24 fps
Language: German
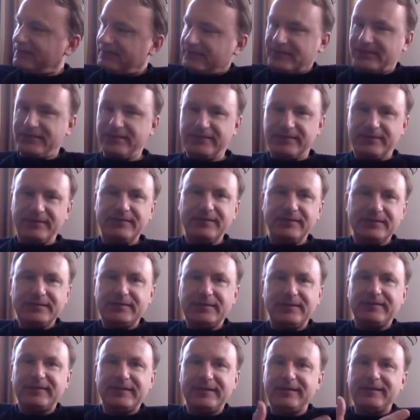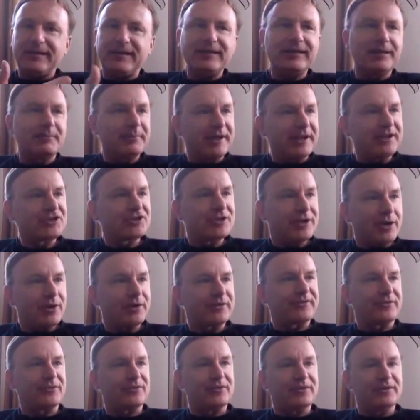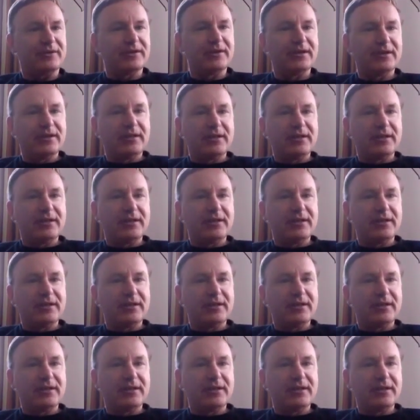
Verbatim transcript: Sehen Sie? Das geht anderen Menschen auch so.